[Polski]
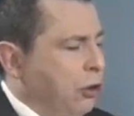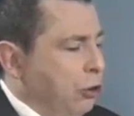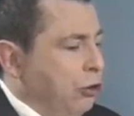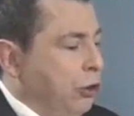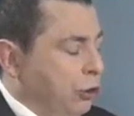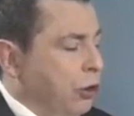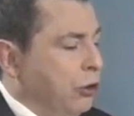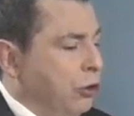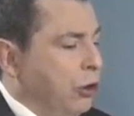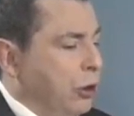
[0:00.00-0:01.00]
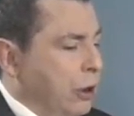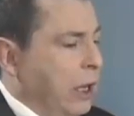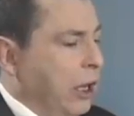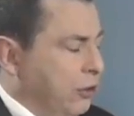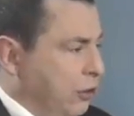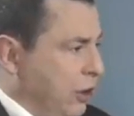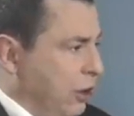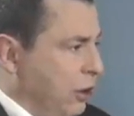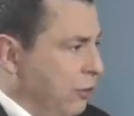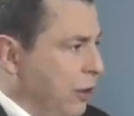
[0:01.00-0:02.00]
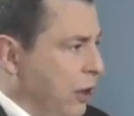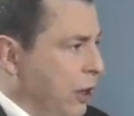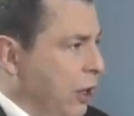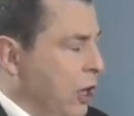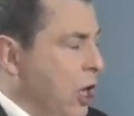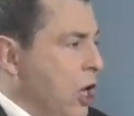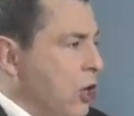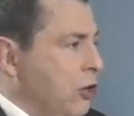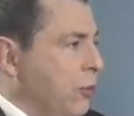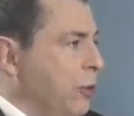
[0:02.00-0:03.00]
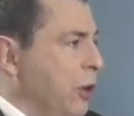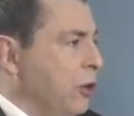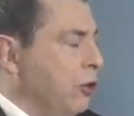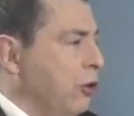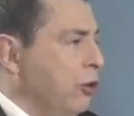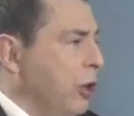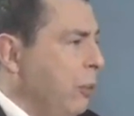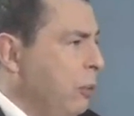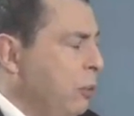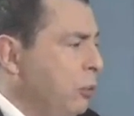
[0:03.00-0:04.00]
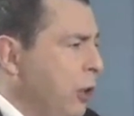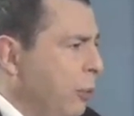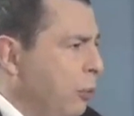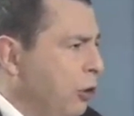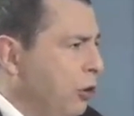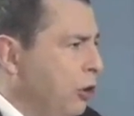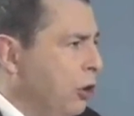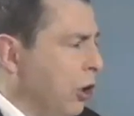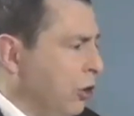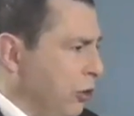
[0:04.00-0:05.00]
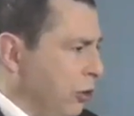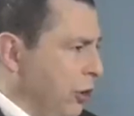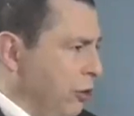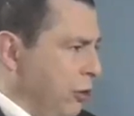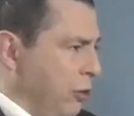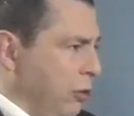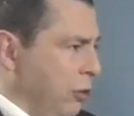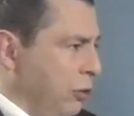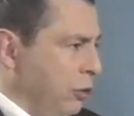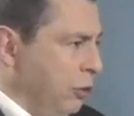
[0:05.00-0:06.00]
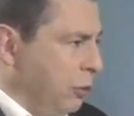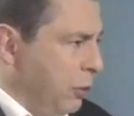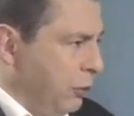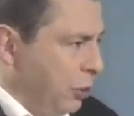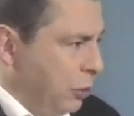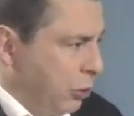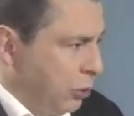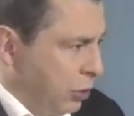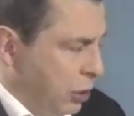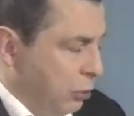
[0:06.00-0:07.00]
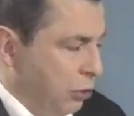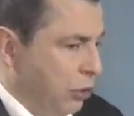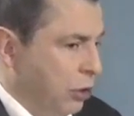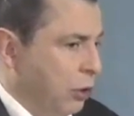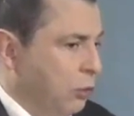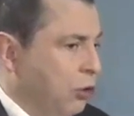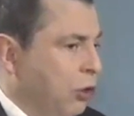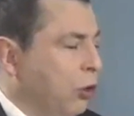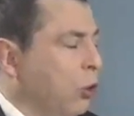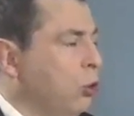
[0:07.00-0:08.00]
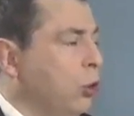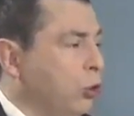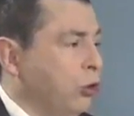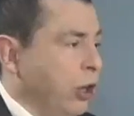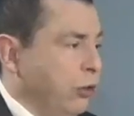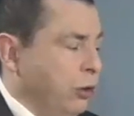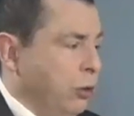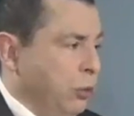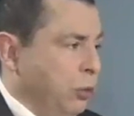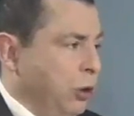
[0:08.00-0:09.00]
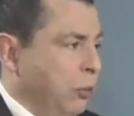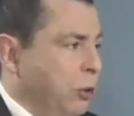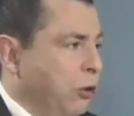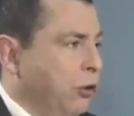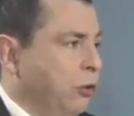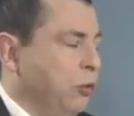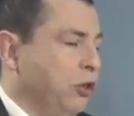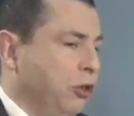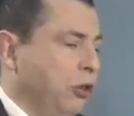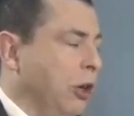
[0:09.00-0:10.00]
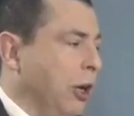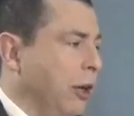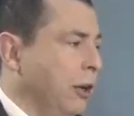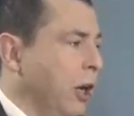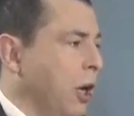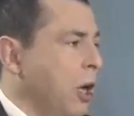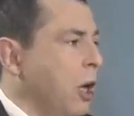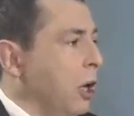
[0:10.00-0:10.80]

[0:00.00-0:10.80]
no, z jednej strony, że narasta ta fala, że ja bym, ja bym się nie do końca zgadzał z profesorem Krasnodębskim, że to już nastąpił ten proces przesilenia